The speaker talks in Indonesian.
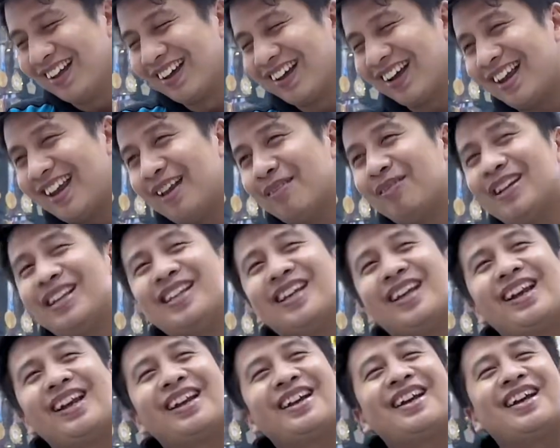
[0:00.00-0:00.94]
karena mungkin
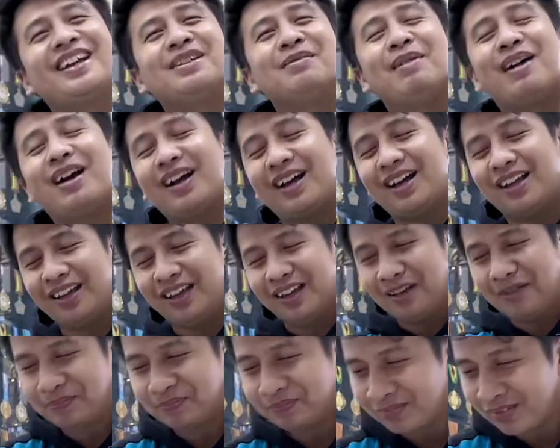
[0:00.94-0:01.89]
jarang dikasih makan ya
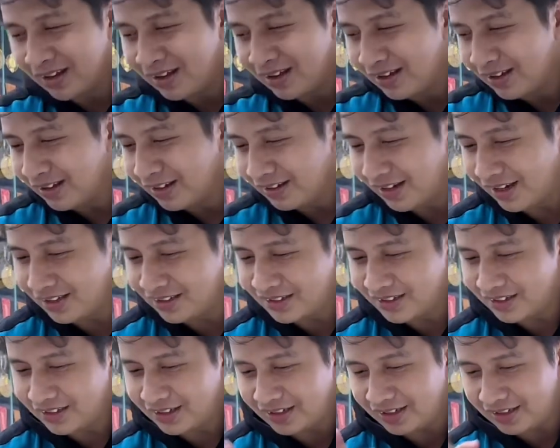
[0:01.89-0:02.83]
nah di
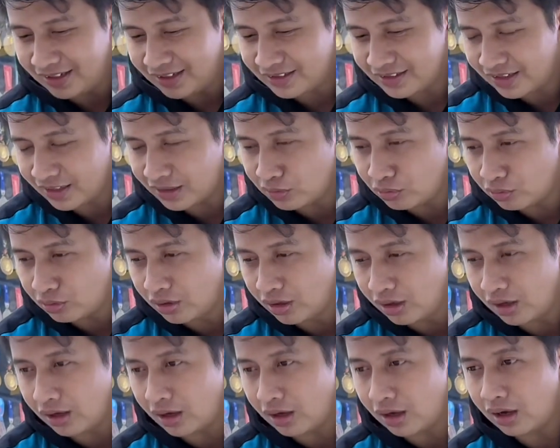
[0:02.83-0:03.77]
sini saya
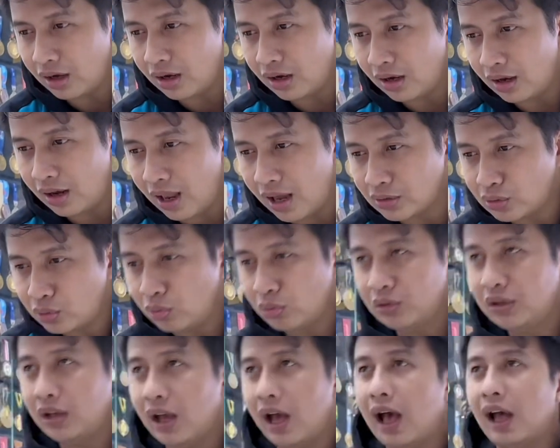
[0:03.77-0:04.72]
sudah langsung
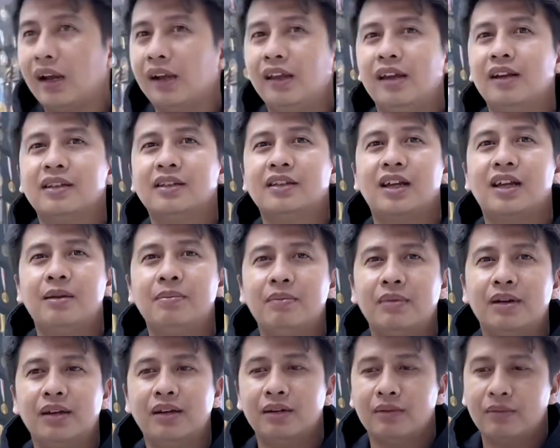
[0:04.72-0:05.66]
di hari yang
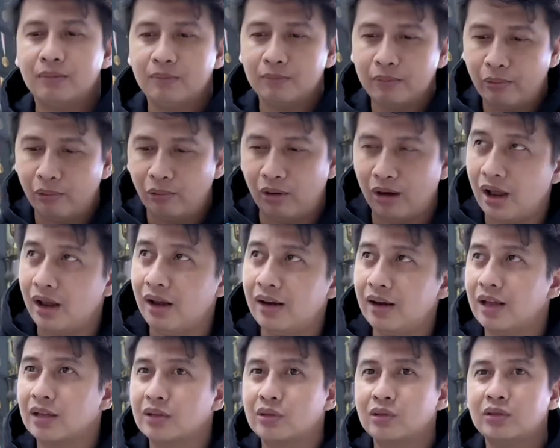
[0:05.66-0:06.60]
sama pulang
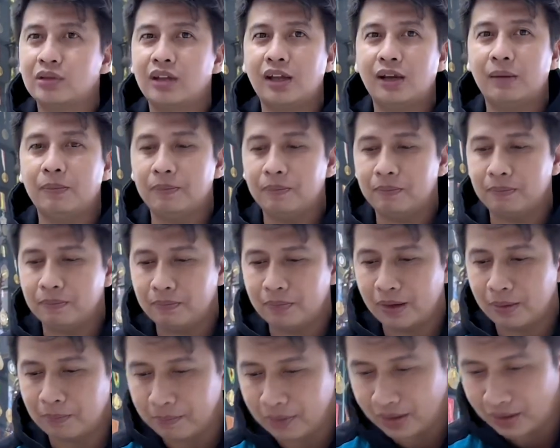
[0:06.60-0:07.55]
langsung nyari
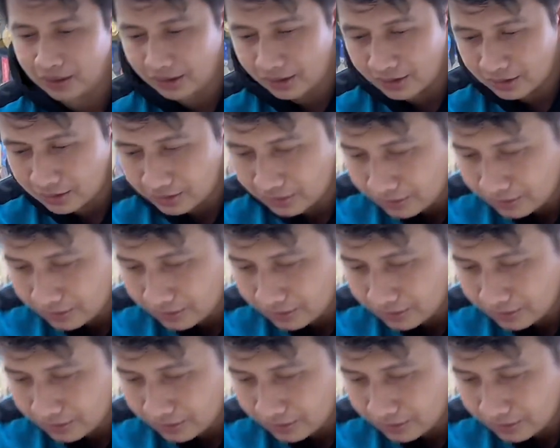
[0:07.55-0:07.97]
pempek nih guys